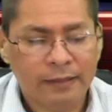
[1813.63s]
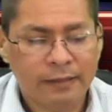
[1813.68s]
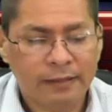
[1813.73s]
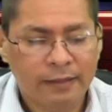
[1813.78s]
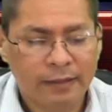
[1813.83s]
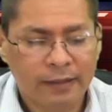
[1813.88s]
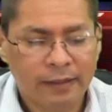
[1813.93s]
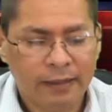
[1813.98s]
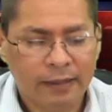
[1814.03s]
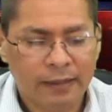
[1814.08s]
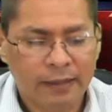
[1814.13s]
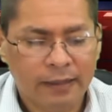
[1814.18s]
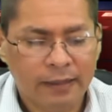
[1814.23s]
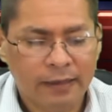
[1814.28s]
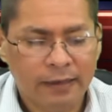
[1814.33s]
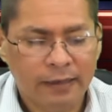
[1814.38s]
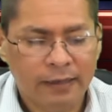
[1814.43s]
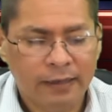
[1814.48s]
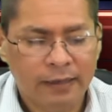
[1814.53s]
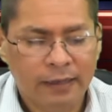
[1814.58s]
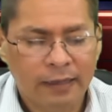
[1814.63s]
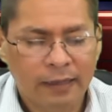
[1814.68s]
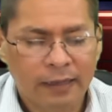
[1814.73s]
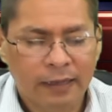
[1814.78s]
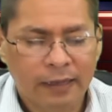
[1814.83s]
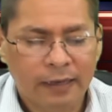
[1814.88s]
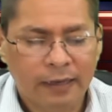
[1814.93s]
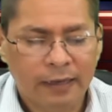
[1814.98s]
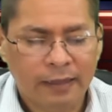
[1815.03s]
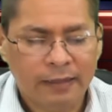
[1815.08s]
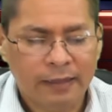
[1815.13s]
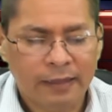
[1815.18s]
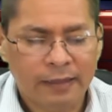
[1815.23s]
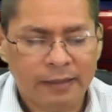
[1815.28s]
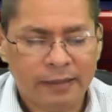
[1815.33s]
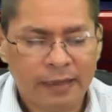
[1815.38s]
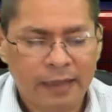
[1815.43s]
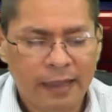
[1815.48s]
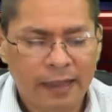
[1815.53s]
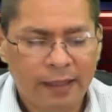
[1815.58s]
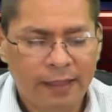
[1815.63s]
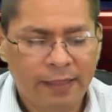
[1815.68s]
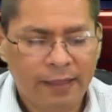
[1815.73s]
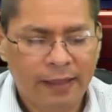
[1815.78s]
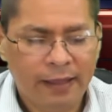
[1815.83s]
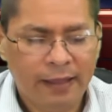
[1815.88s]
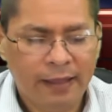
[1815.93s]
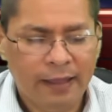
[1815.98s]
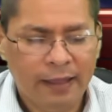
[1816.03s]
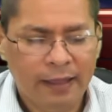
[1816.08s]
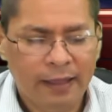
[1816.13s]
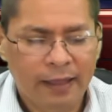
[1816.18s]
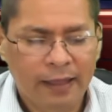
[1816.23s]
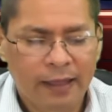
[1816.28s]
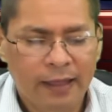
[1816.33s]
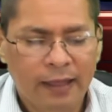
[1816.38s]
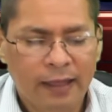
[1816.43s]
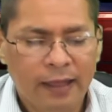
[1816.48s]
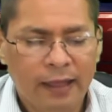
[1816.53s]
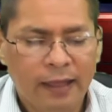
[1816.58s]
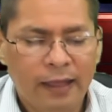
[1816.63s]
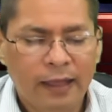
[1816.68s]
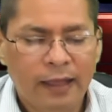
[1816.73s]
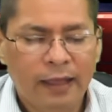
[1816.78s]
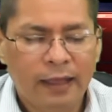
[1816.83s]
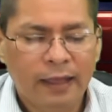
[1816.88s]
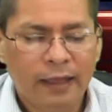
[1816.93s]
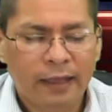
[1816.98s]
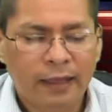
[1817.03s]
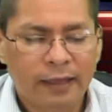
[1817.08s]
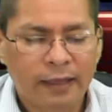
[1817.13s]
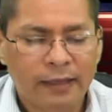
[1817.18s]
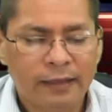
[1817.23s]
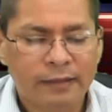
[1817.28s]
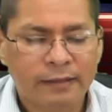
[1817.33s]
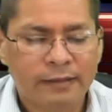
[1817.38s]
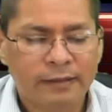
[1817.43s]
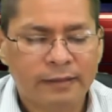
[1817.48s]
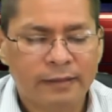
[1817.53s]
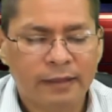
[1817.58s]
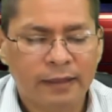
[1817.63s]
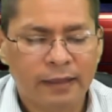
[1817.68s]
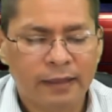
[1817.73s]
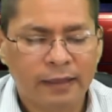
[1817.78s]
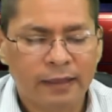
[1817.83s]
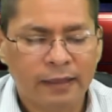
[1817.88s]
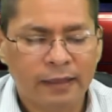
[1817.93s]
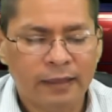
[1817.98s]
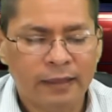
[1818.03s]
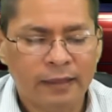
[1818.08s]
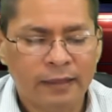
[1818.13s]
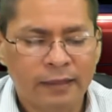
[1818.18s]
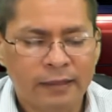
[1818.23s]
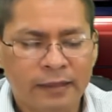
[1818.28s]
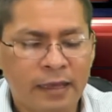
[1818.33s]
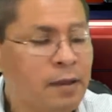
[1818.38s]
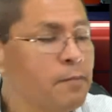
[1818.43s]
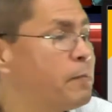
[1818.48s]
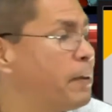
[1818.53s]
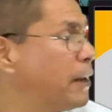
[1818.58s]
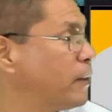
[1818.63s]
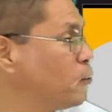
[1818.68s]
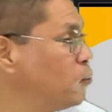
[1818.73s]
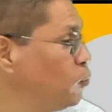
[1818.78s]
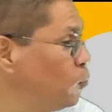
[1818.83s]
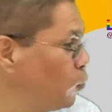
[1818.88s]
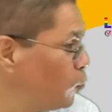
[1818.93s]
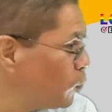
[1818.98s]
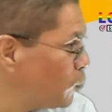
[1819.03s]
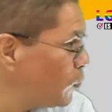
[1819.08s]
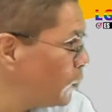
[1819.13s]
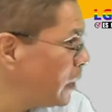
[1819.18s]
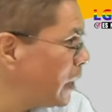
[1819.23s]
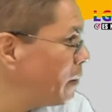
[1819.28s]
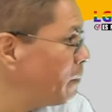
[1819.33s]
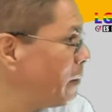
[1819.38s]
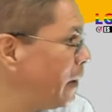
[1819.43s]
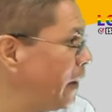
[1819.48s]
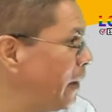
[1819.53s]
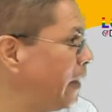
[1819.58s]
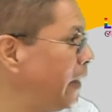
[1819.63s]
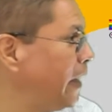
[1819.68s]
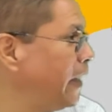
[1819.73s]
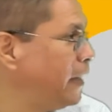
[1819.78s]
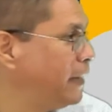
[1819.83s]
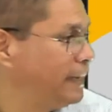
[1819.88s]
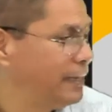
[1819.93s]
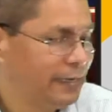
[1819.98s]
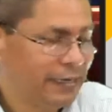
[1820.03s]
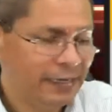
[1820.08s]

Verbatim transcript: este, licenciada. Este, siempre es un gusto que venga,